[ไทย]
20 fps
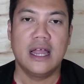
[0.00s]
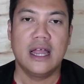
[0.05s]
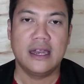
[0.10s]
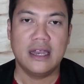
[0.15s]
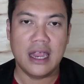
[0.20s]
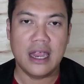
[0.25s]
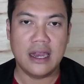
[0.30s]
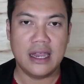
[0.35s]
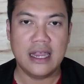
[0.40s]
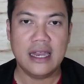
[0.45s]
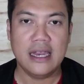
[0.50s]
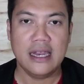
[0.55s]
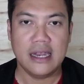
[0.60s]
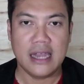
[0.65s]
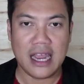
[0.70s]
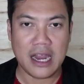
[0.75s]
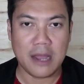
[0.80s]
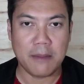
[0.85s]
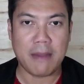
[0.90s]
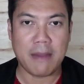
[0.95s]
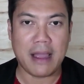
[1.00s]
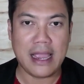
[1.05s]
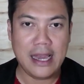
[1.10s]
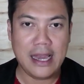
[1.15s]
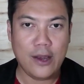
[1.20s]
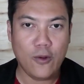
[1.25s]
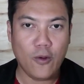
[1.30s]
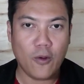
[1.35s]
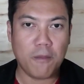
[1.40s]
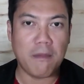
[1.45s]
เดนนิสเดนามา์
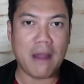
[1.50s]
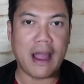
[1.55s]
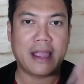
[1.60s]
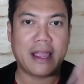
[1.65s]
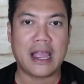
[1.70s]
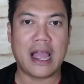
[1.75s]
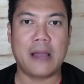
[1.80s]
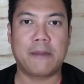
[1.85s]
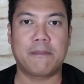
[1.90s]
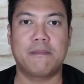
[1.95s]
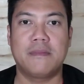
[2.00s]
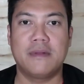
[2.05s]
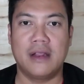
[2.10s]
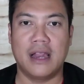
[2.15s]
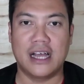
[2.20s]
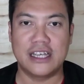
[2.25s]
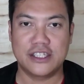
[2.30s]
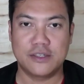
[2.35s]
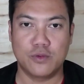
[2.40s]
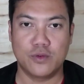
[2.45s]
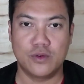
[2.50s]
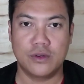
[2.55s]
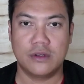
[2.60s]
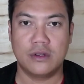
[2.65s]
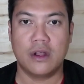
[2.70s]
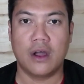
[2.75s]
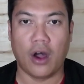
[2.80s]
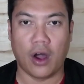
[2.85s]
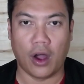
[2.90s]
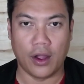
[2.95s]
ลูกใหม่ครับ ลาสมูด
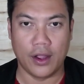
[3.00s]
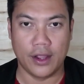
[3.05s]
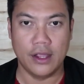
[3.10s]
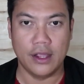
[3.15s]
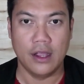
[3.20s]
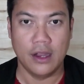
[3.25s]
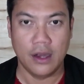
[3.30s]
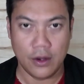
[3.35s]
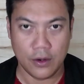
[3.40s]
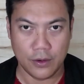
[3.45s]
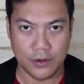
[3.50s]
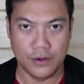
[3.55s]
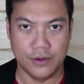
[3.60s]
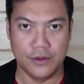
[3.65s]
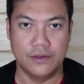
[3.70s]
หอยลุน